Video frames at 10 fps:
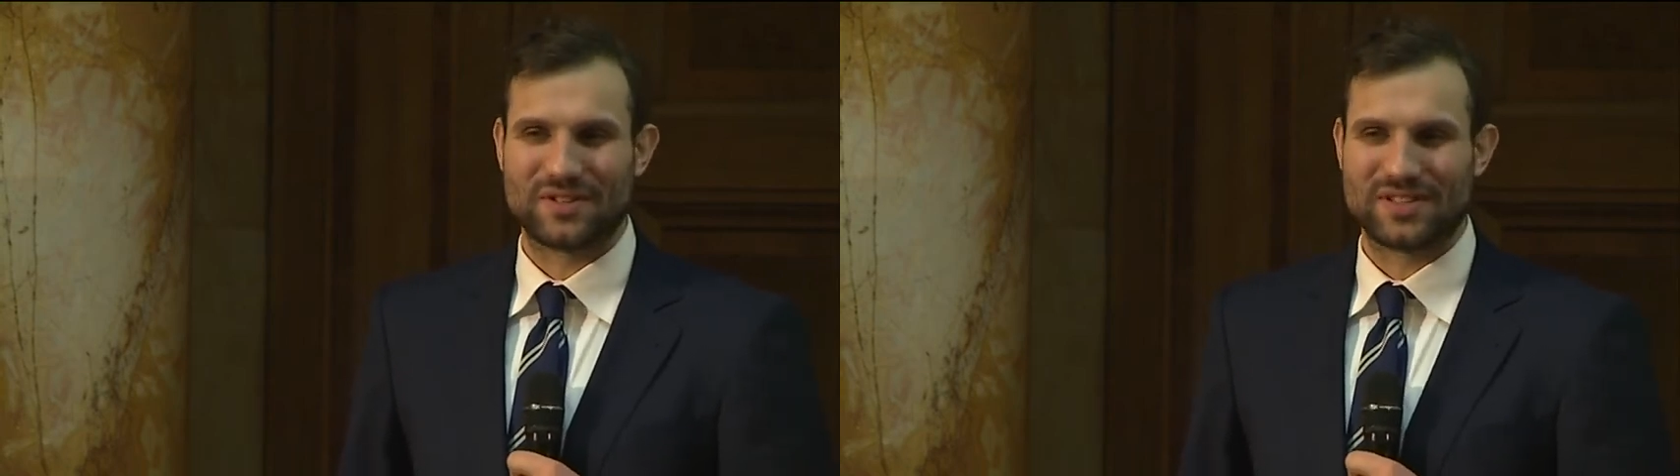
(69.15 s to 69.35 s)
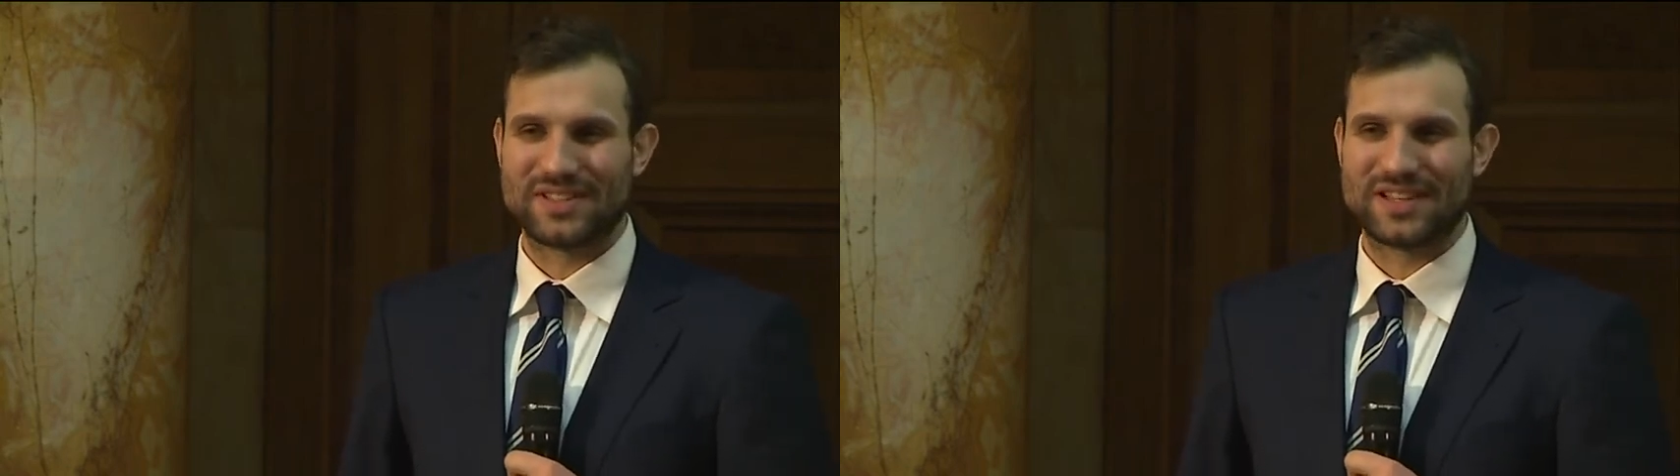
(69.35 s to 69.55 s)

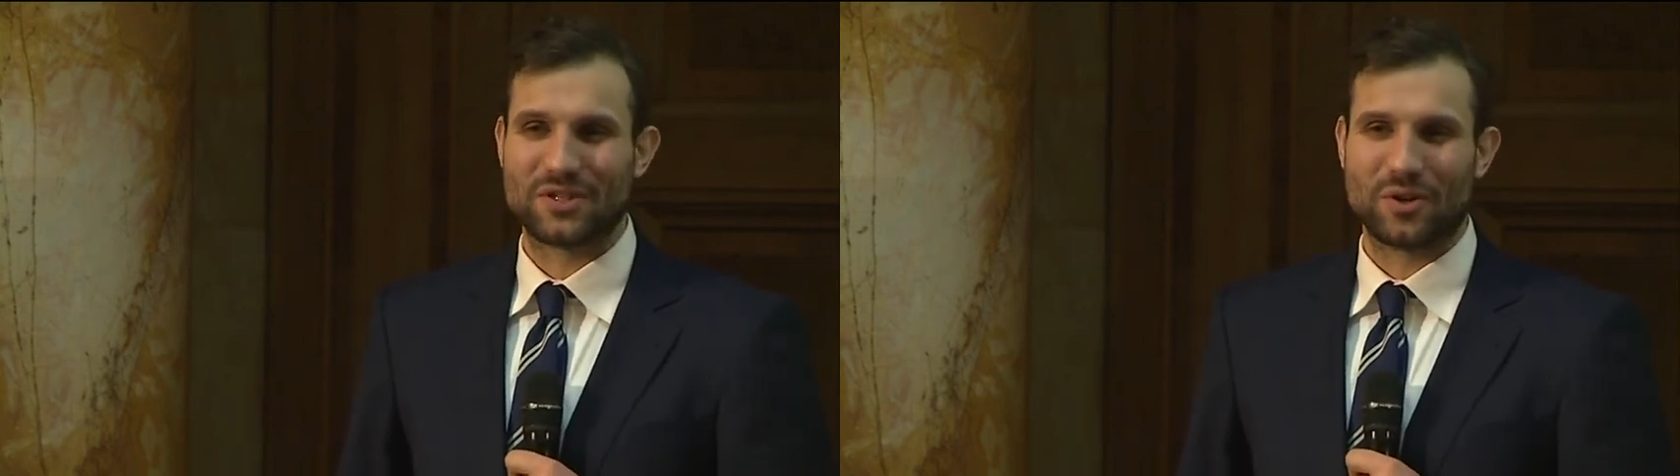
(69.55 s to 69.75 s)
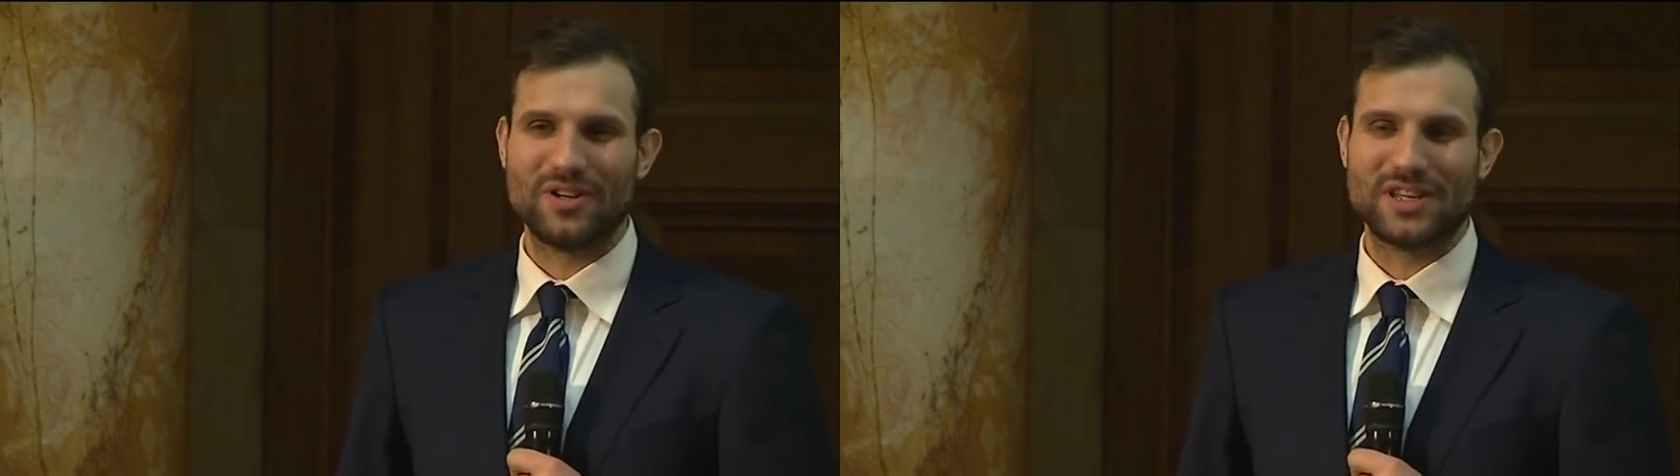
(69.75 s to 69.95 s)
Und es ist
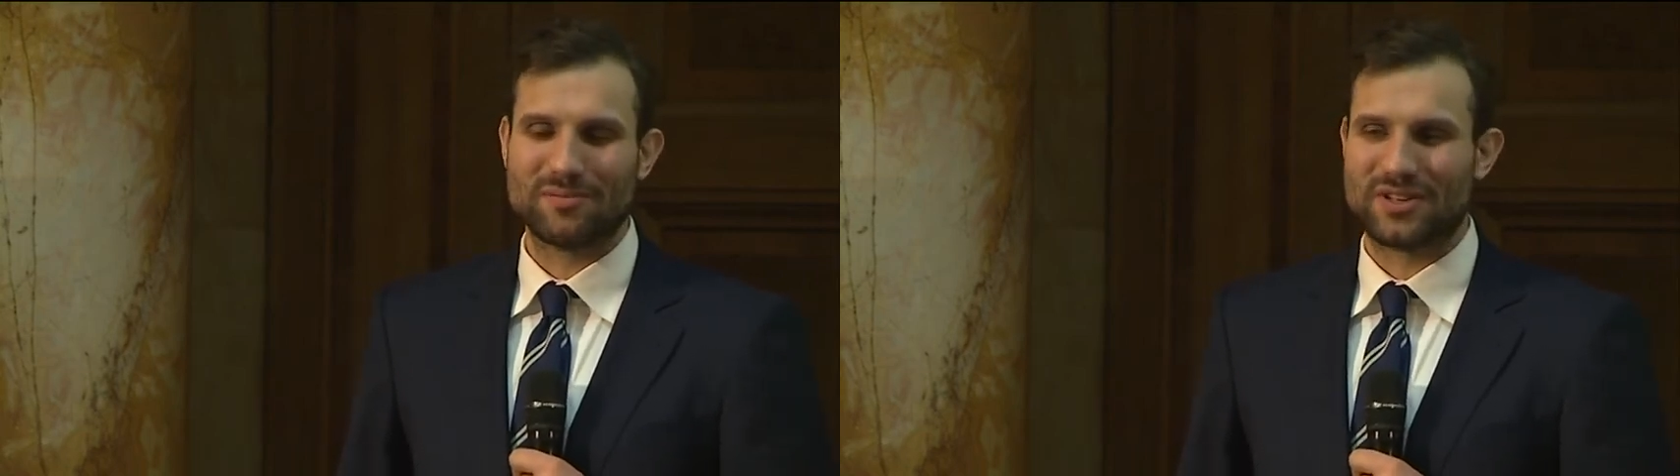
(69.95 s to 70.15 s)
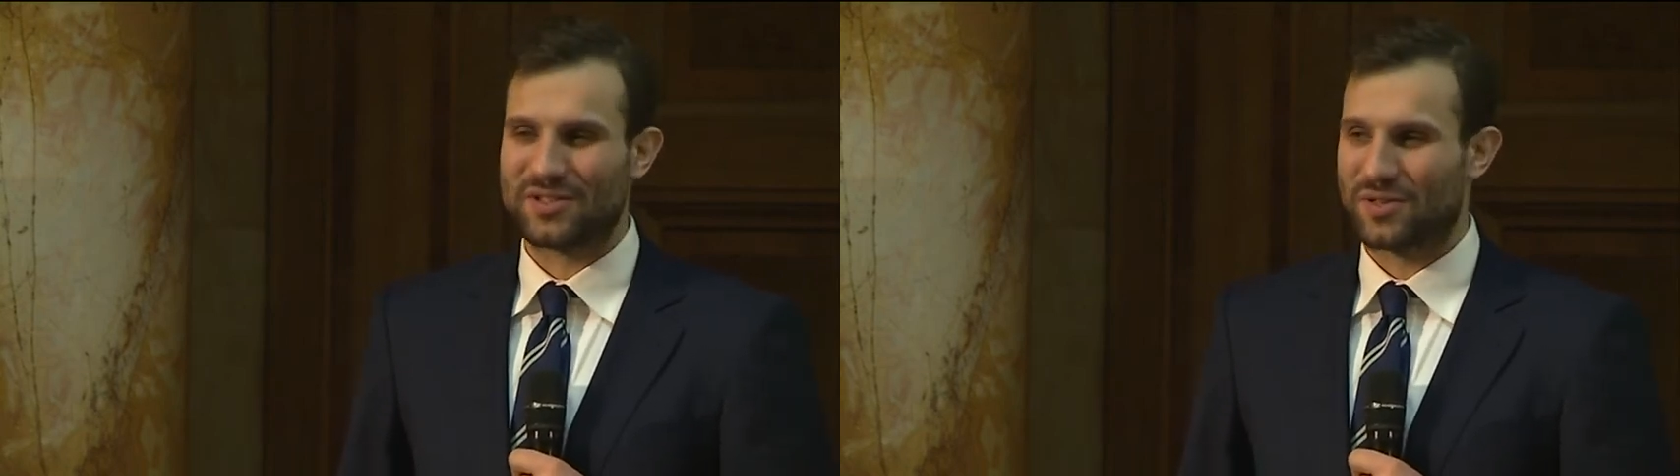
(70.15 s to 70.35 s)
dann toll,
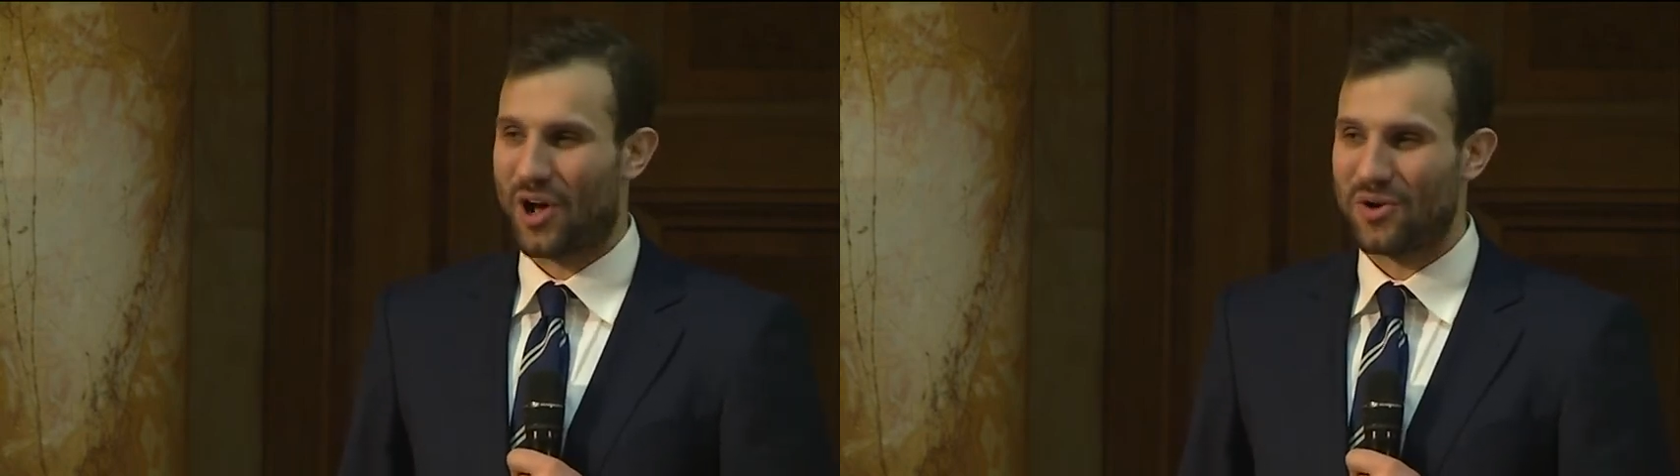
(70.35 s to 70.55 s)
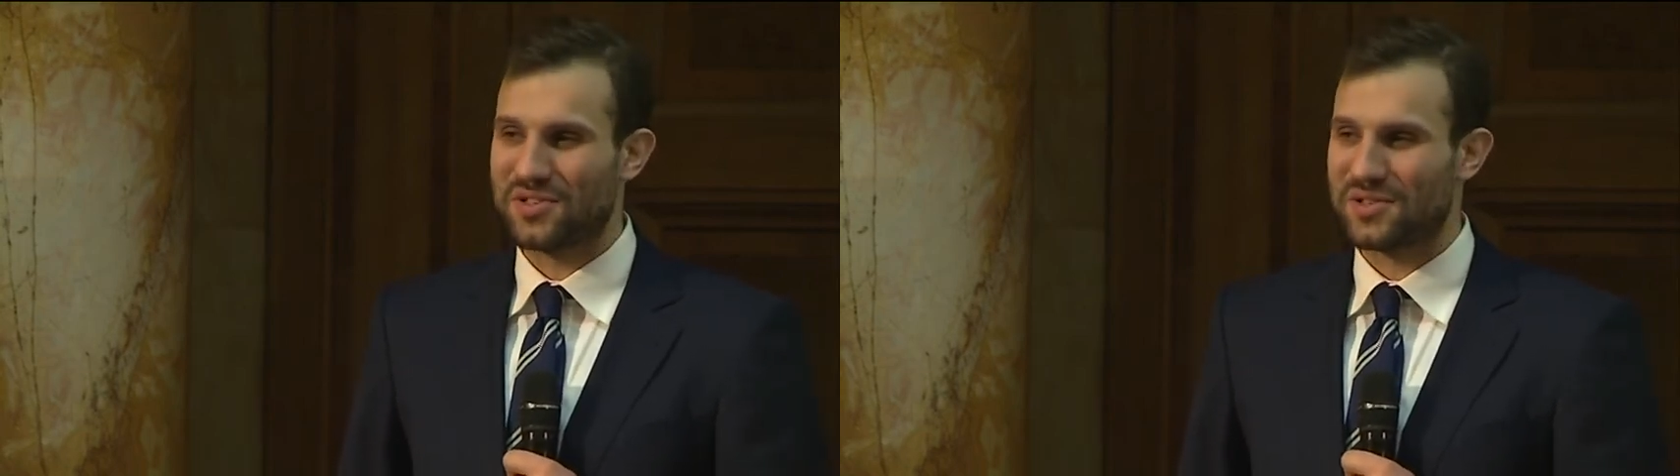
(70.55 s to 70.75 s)
jemanden
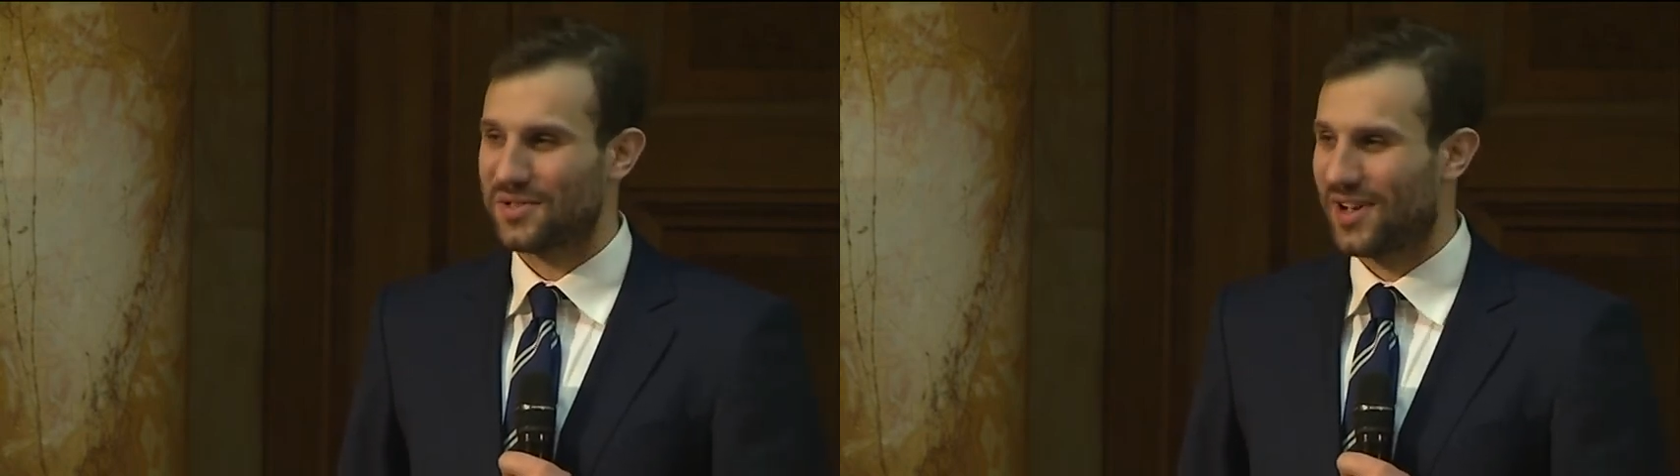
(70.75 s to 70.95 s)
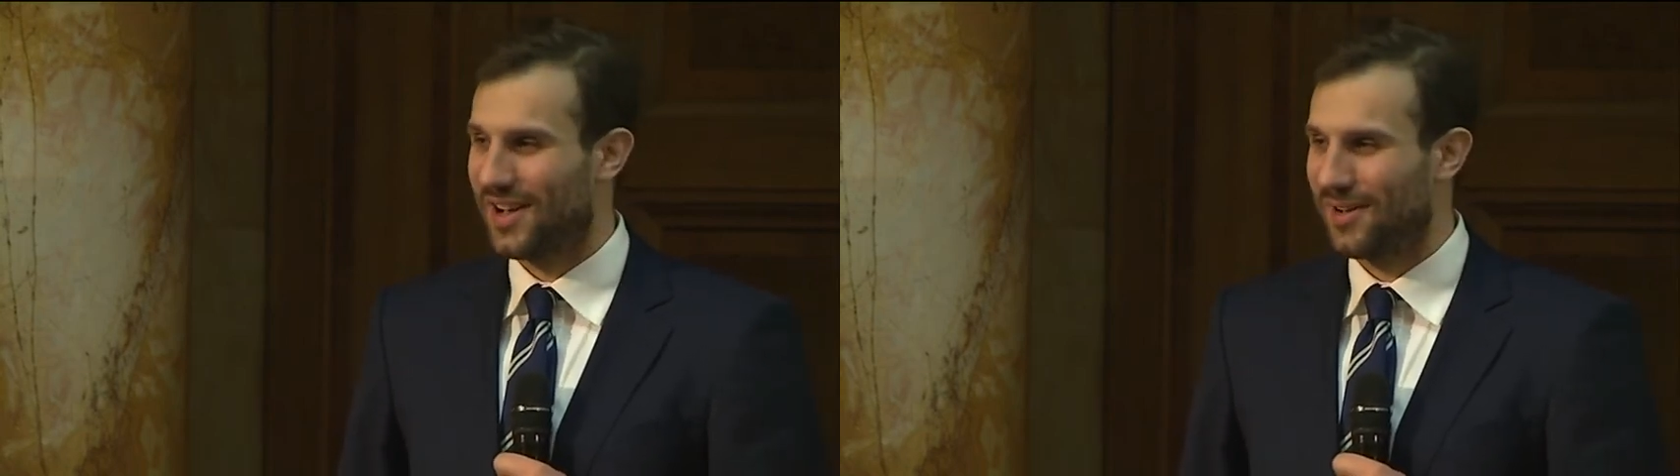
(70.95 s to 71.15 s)
zu Hause
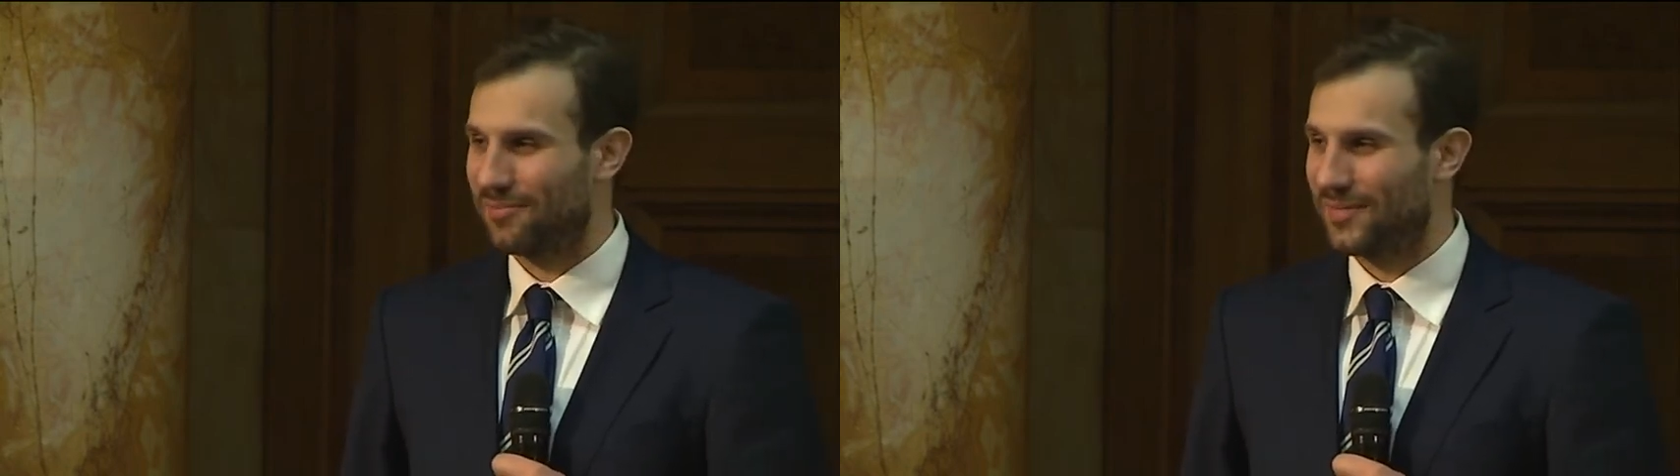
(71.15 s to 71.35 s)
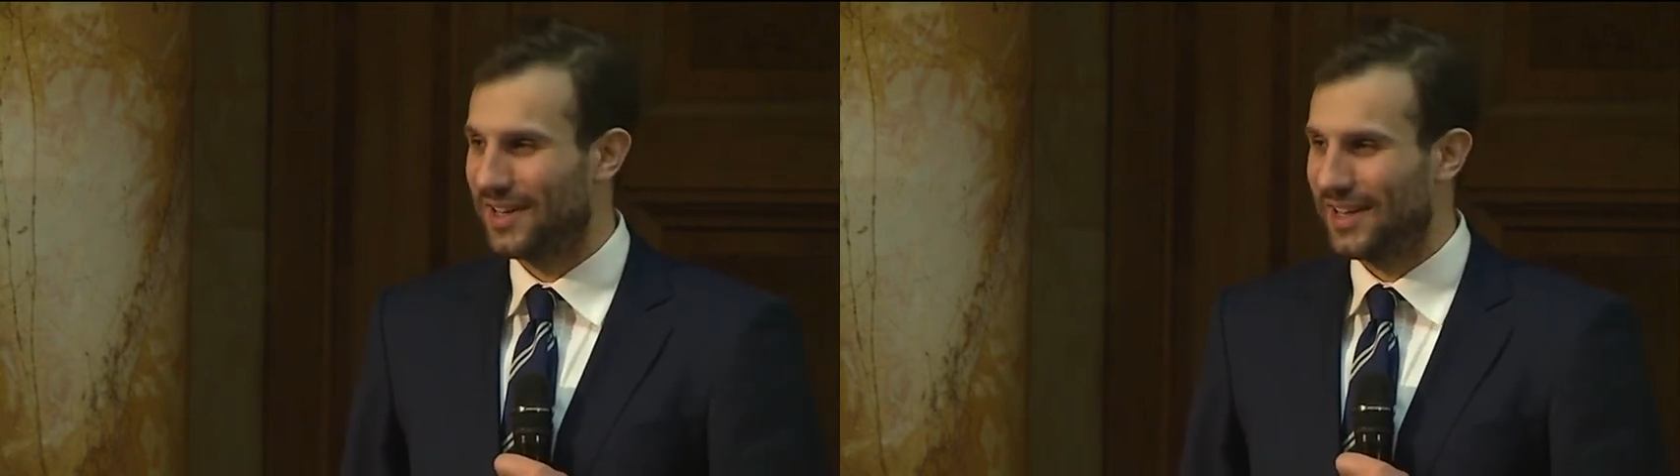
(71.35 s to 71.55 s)
zu
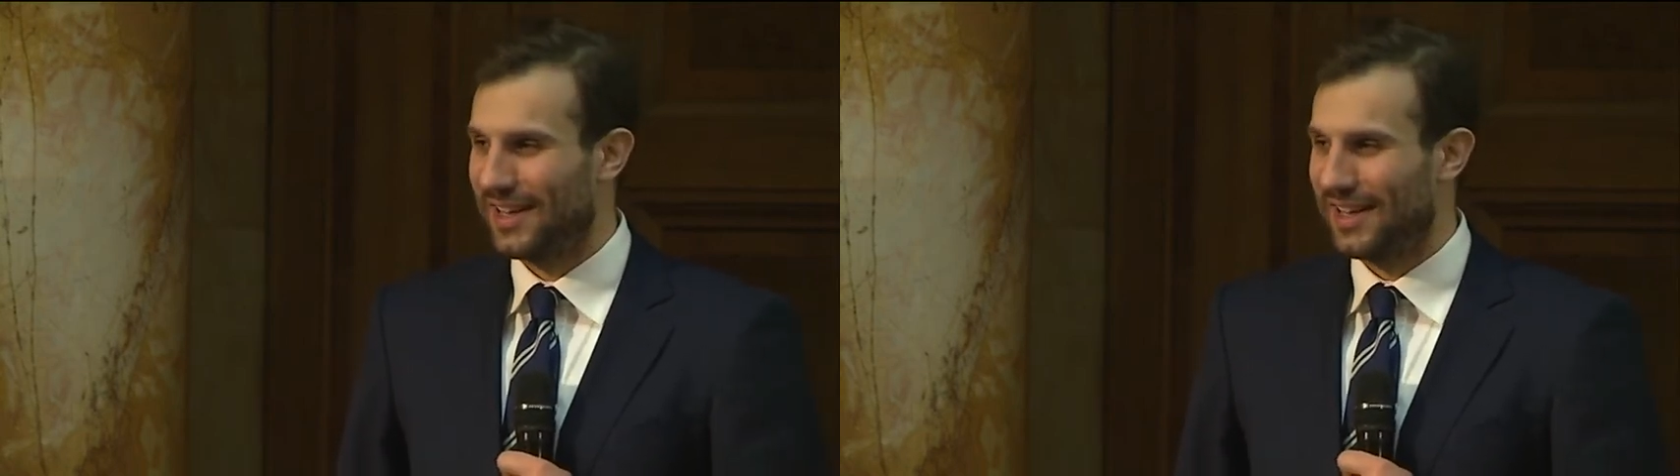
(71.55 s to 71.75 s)
haben,